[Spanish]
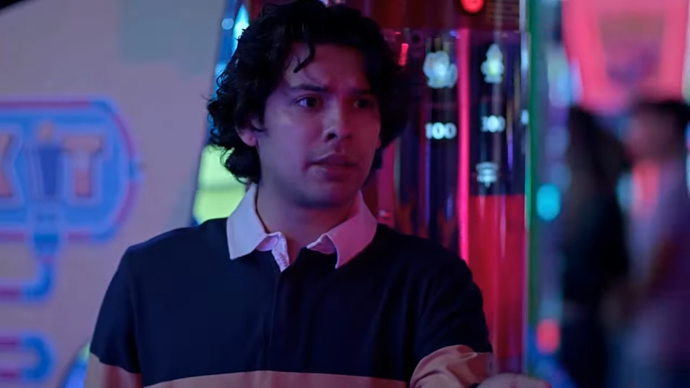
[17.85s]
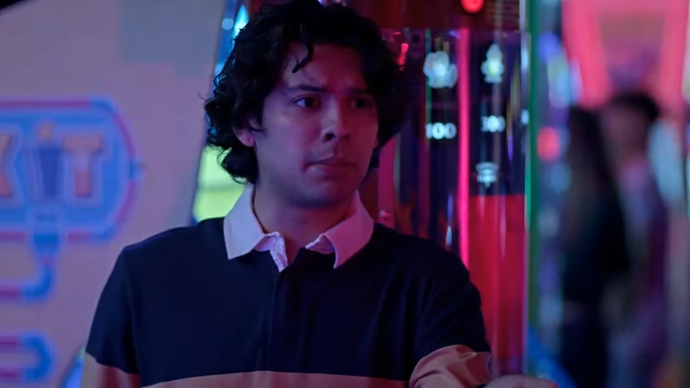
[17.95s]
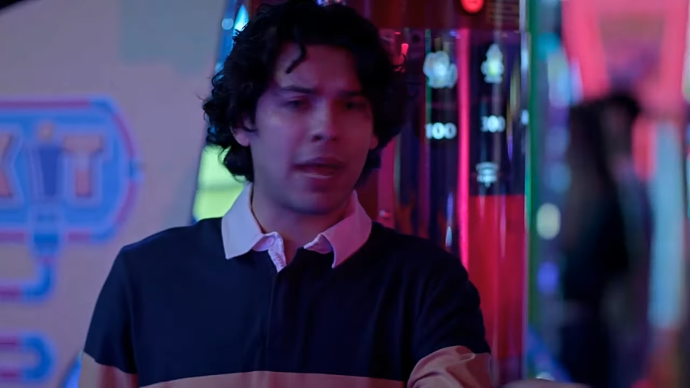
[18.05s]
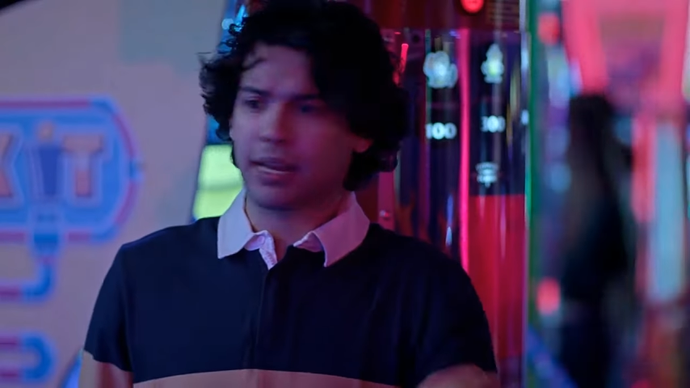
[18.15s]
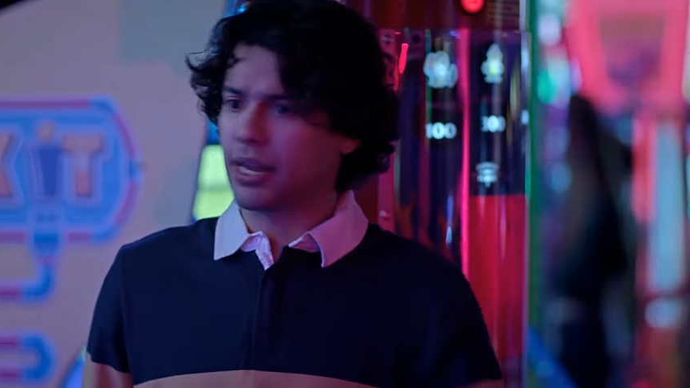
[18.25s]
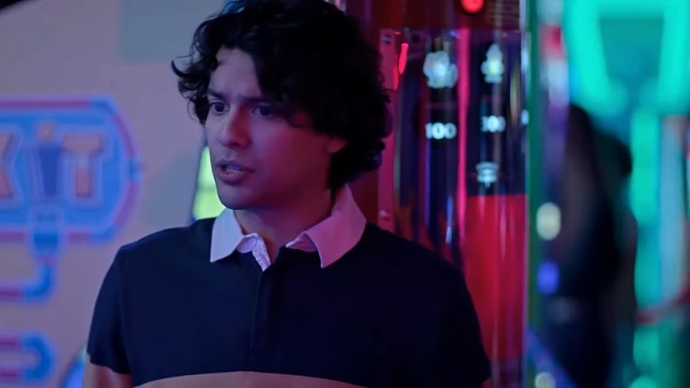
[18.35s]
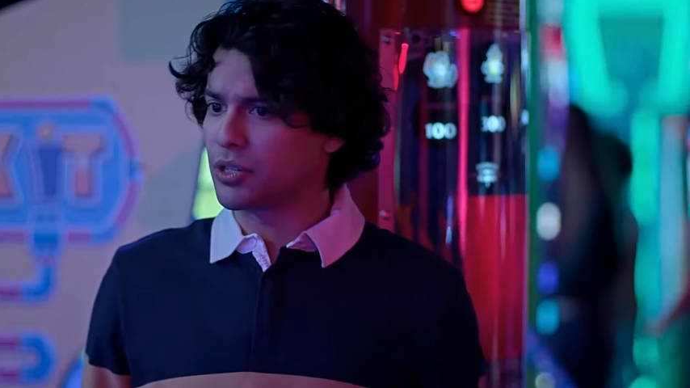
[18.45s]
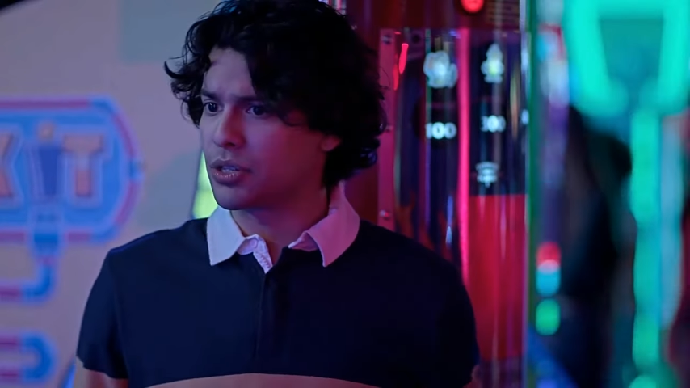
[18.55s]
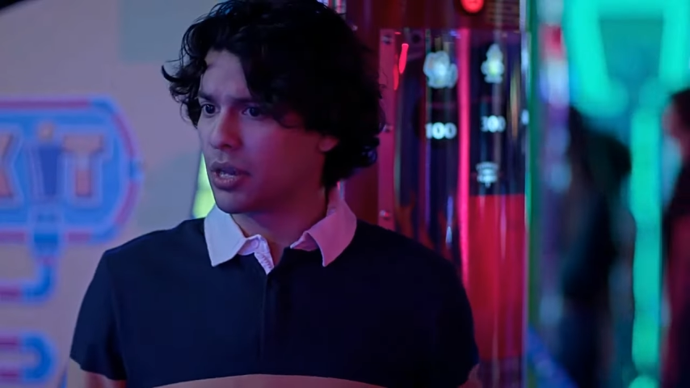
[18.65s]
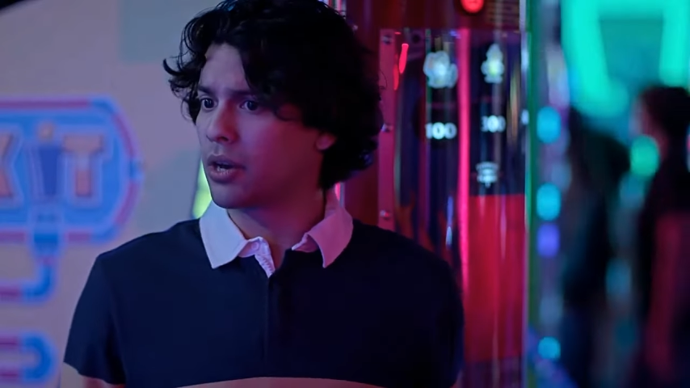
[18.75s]
de bateo?
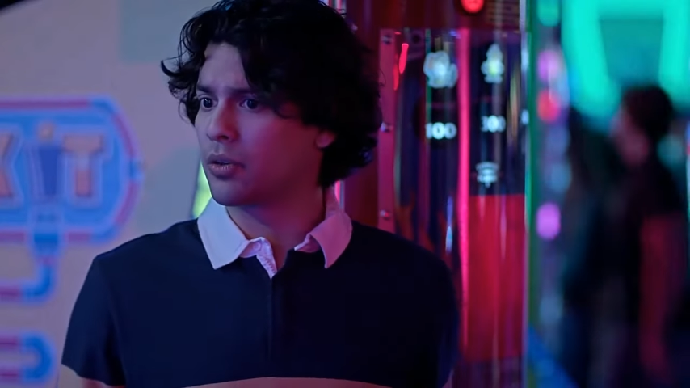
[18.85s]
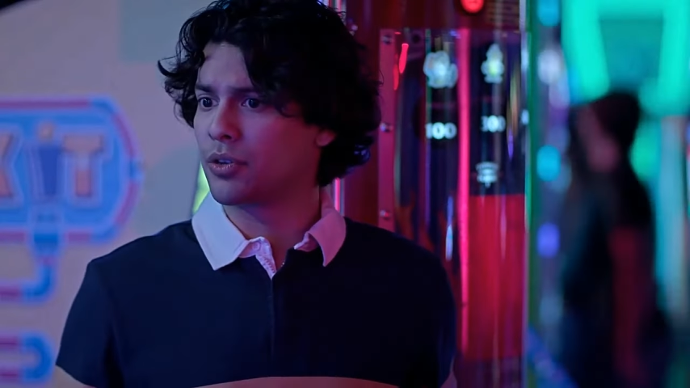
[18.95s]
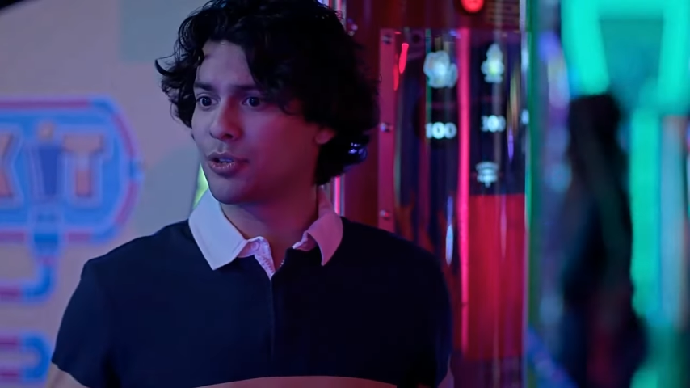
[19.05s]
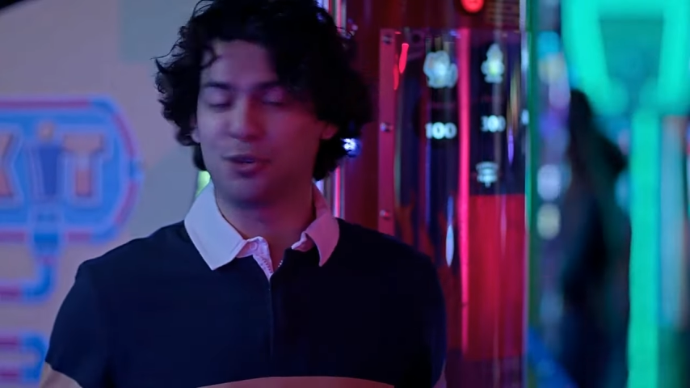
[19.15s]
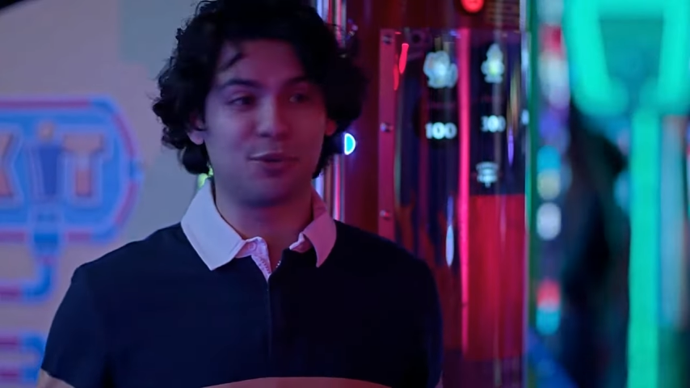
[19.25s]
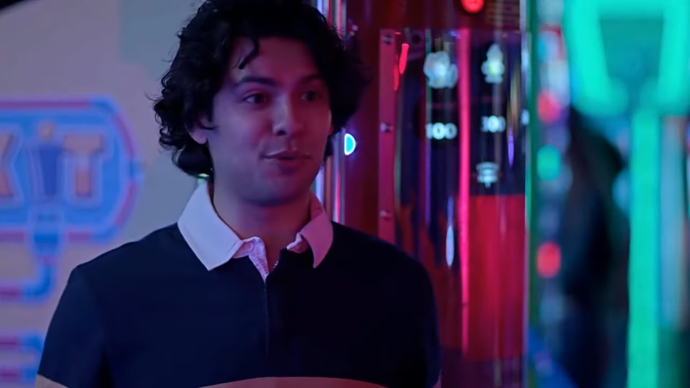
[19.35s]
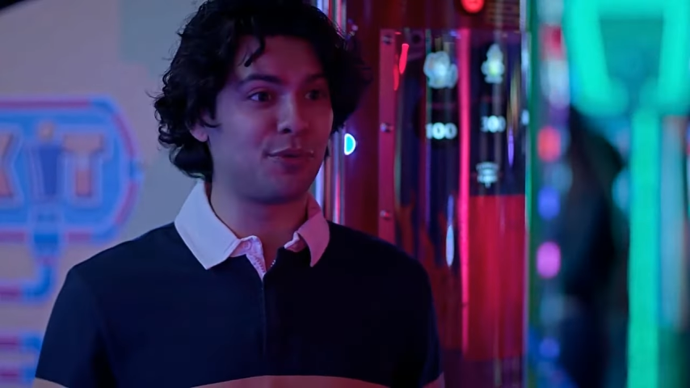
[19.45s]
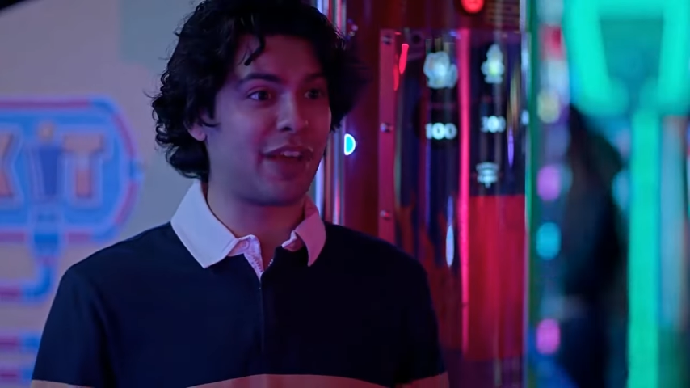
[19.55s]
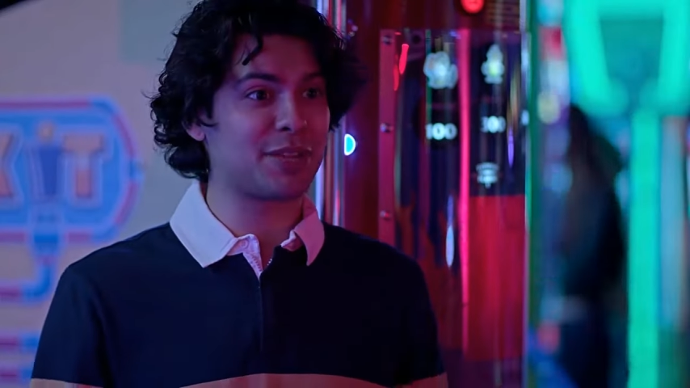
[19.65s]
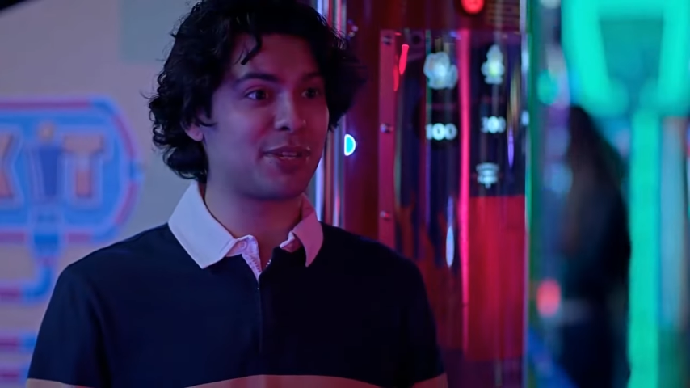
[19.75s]
Escuché que hay un lanzamiento